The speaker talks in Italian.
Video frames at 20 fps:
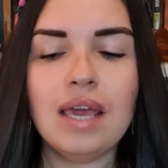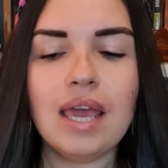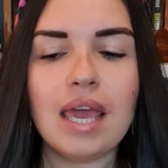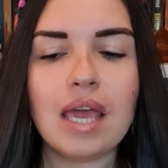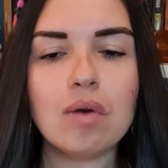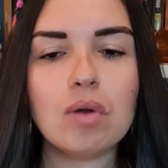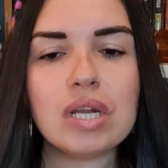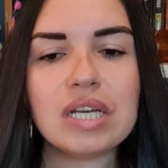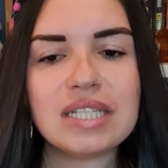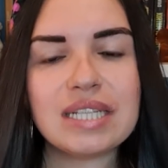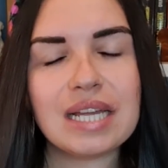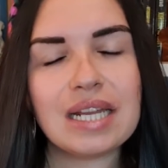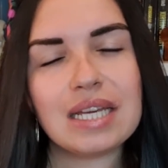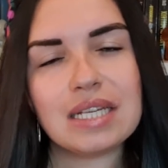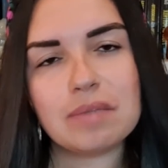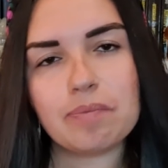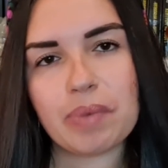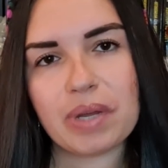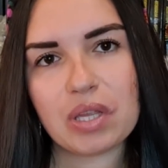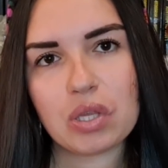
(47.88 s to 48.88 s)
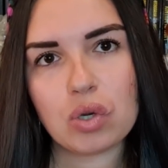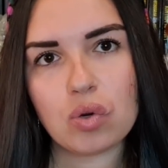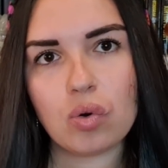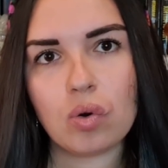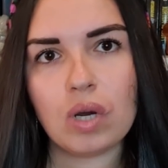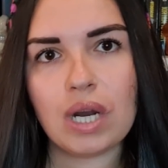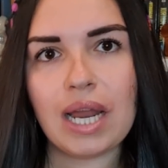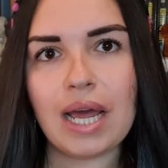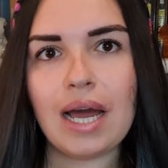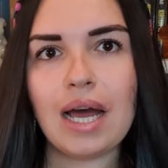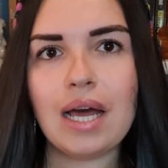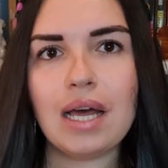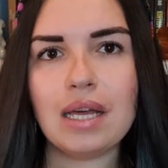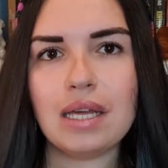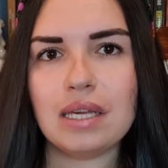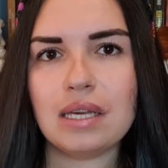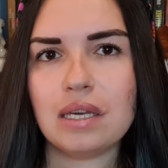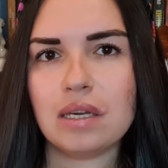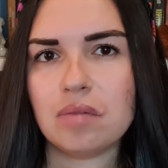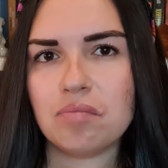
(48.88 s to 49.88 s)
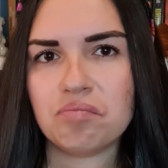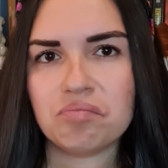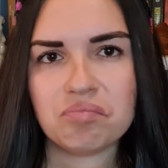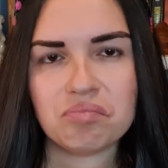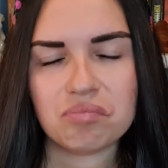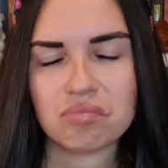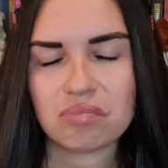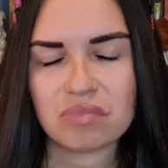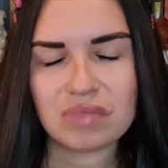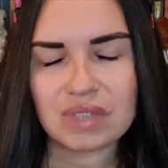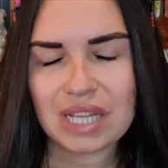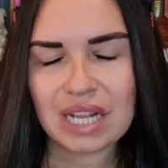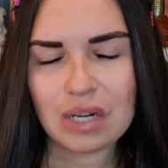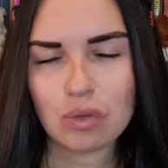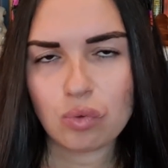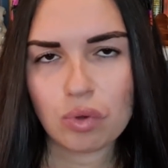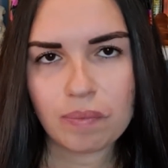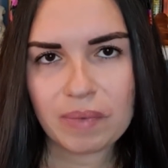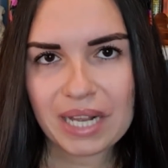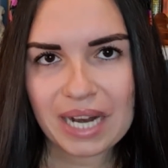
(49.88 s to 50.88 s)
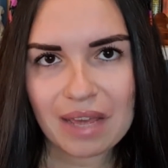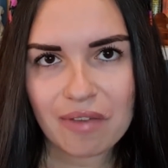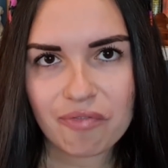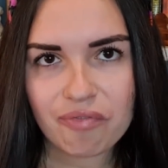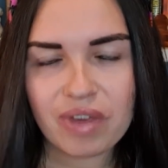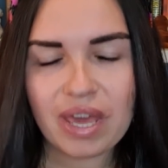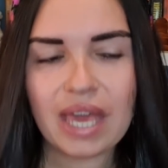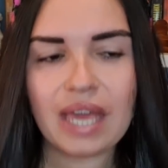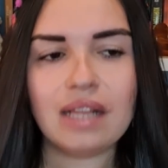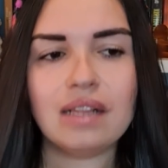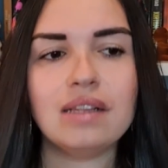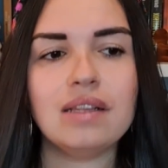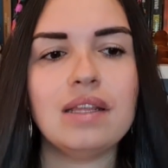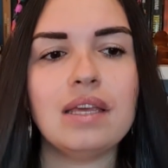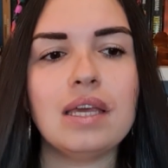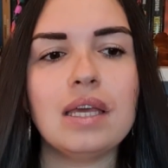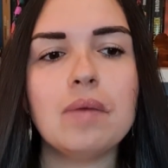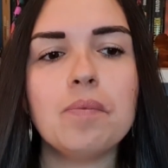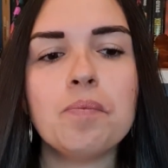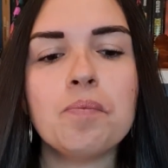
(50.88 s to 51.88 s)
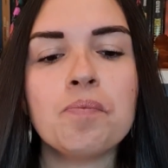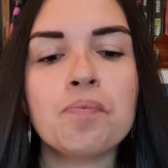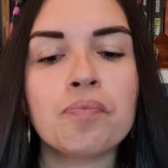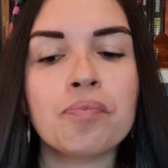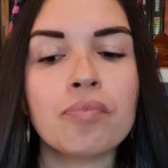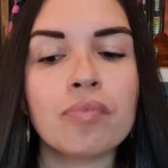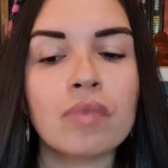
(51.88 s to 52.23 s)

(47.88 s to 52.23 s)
È una serie spagnola ehm, del 2020